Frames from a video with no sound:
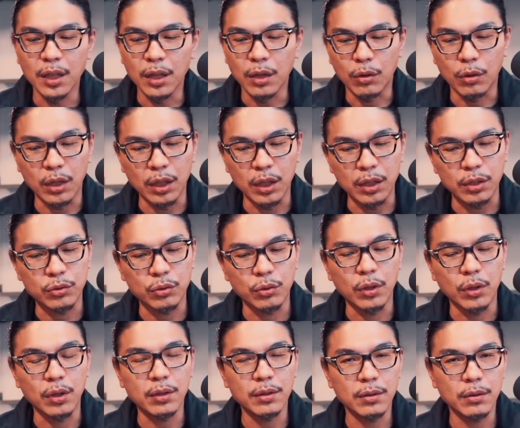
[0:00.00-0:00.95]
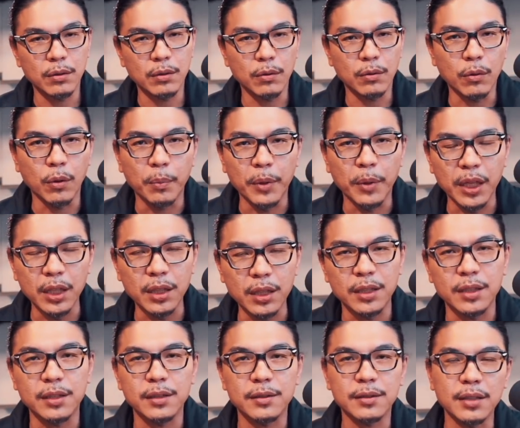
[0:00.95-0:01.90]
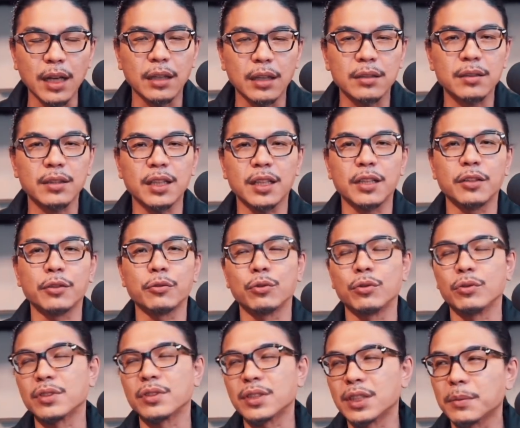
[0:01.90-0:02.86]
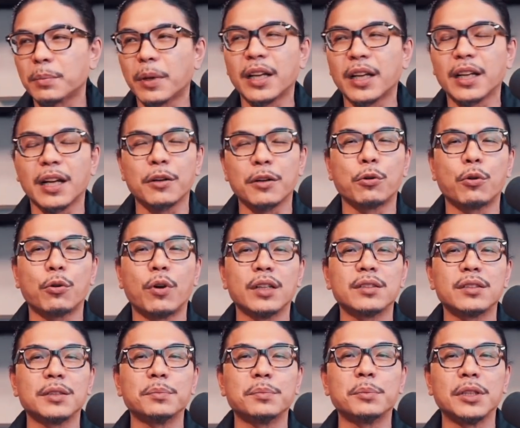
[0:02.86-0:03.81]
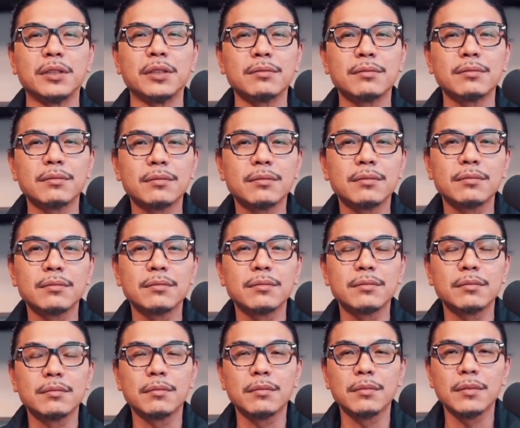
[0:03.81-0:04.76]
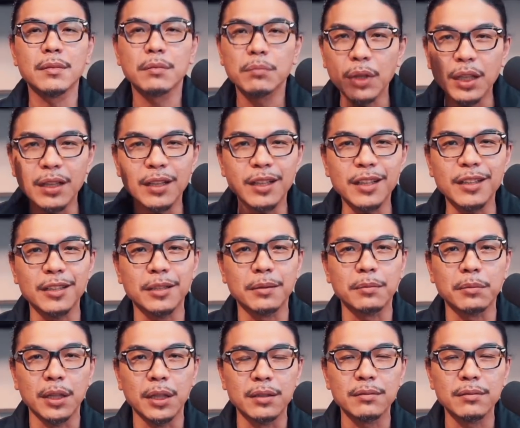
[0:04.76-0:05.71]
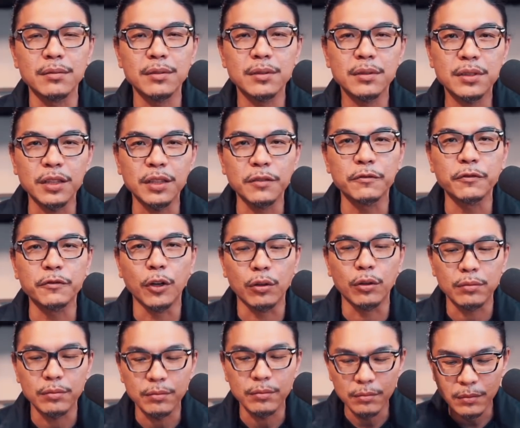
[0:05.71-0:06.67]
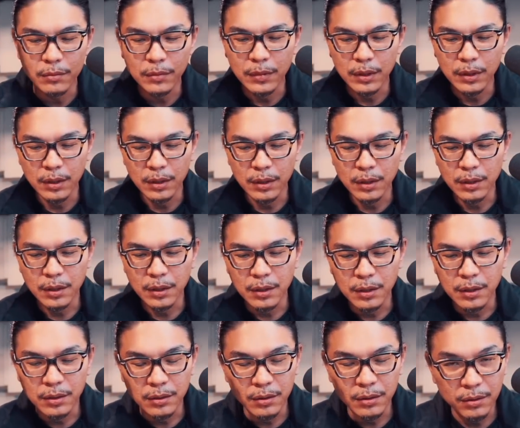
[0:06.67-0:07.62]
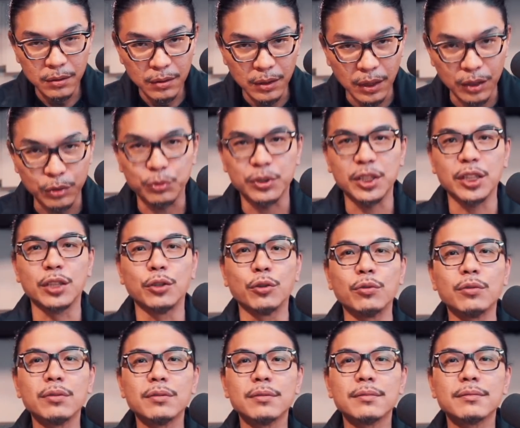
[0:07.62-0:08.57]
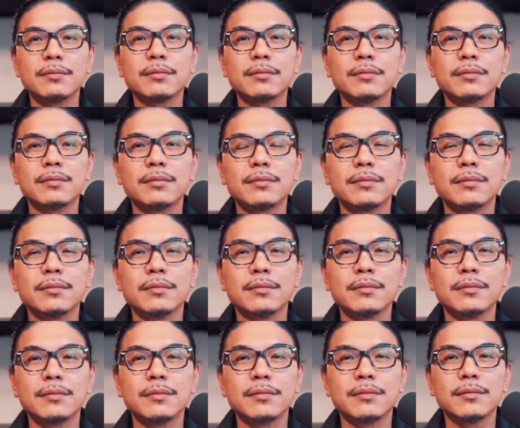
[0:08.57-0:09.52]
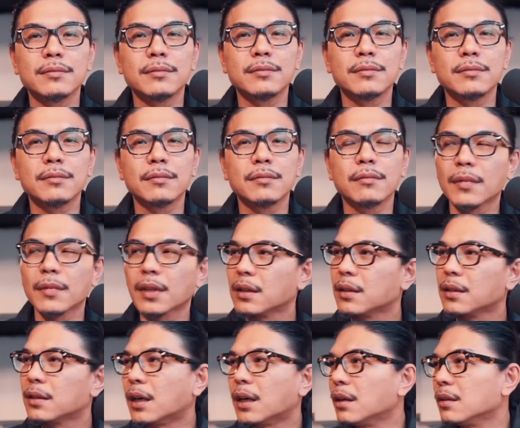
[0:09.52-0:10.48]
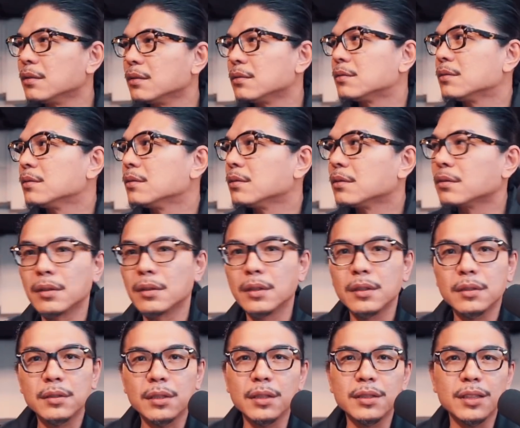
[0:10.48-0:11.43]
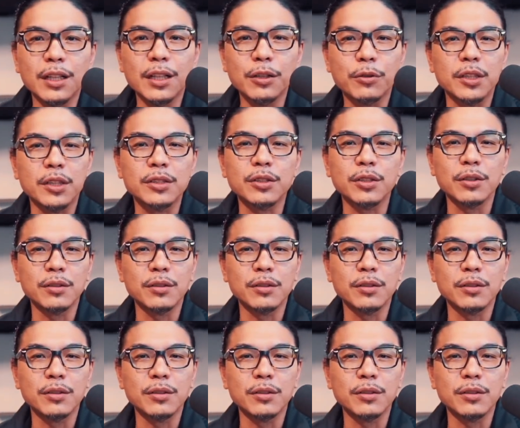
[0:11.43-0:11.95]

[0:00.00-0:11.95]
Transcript: 我跟你说，我们以上帝与西班牙国王之名，命令你们信奉耶稣基督。”然后这印加国王就